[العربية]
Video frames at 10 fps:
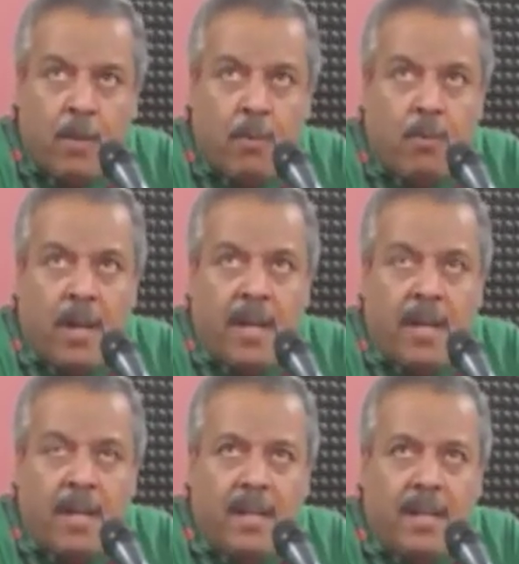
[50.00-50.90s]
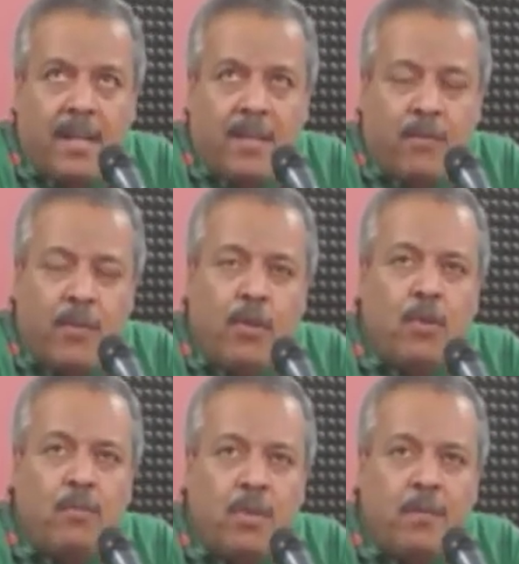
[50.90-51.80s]
وفي
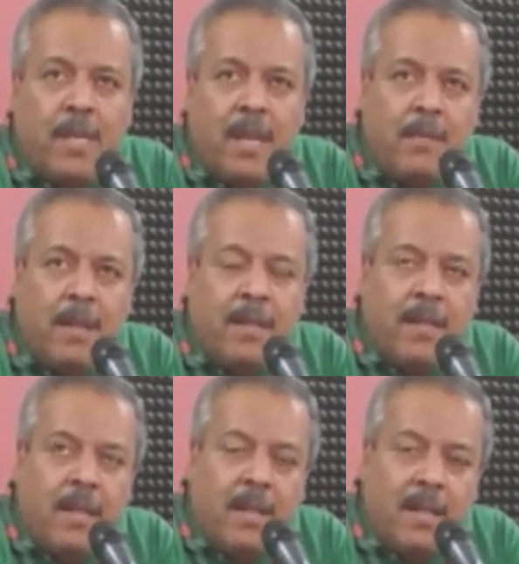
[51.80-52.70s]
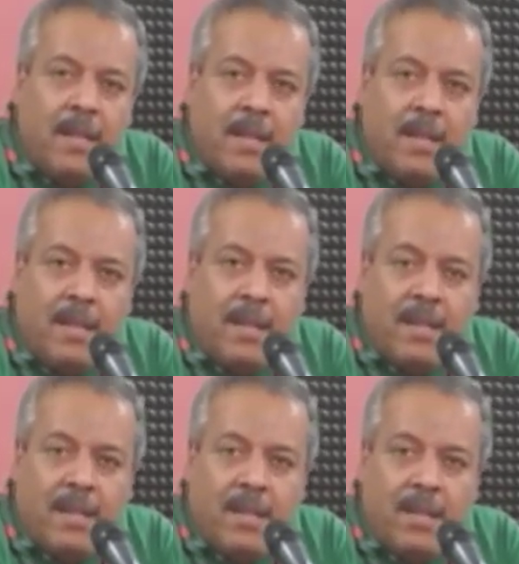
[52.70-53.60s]
العموم دائما
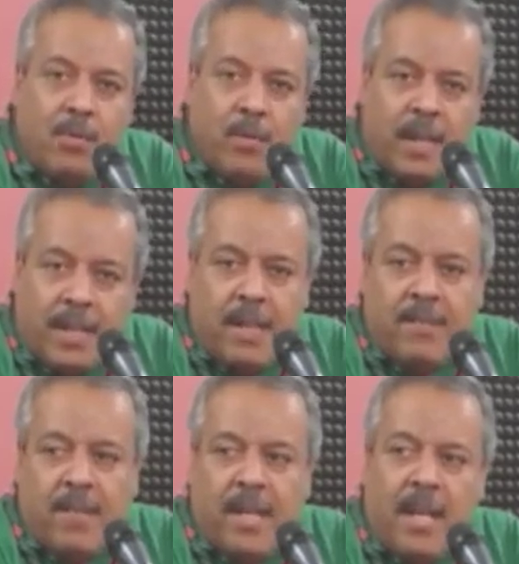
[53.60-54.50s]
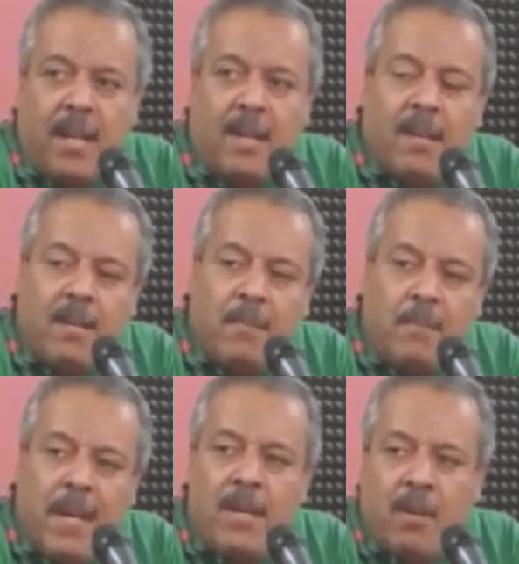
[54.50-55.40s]
آه، نركز على
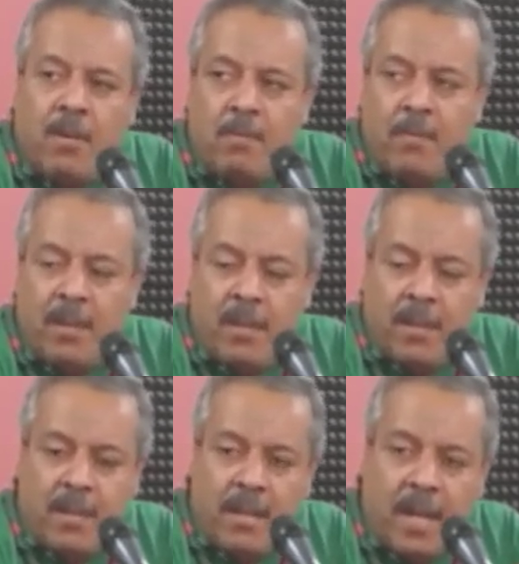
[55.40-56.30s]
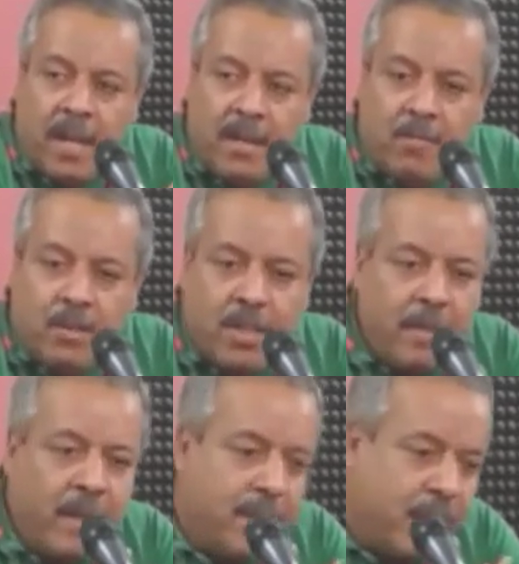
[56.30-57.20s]
آه، ما يهم آه، هذا
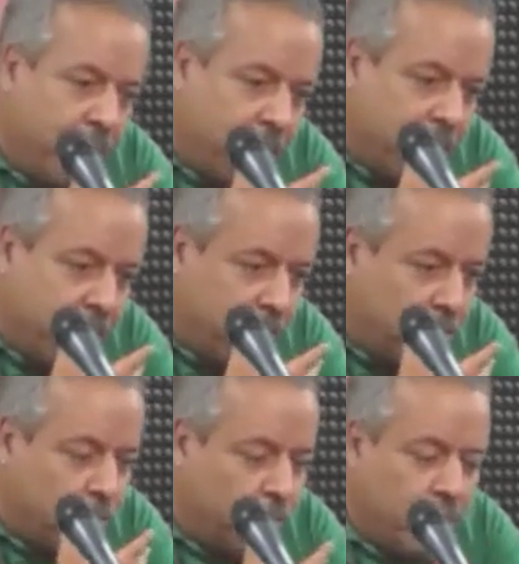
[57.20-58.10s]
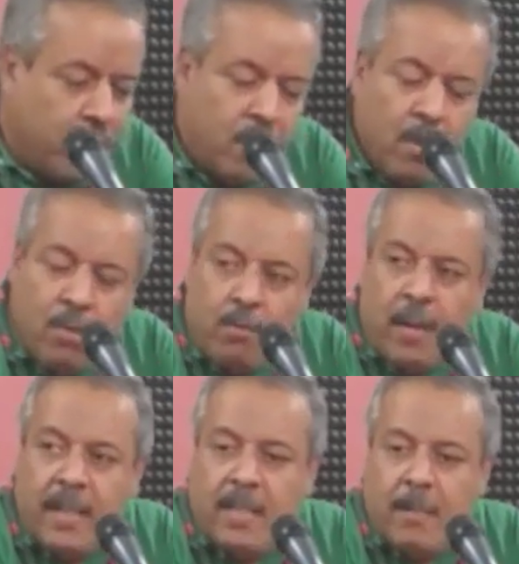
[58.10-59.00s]
المجتمع نتاعنا لأن نعيش فيه
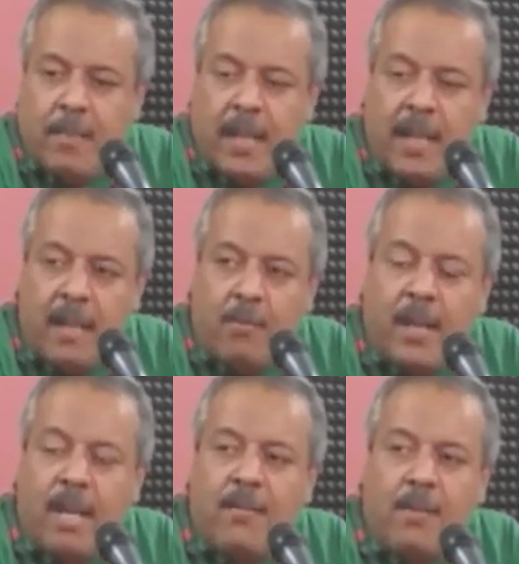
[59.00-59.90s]
وهذه البيئة وكيف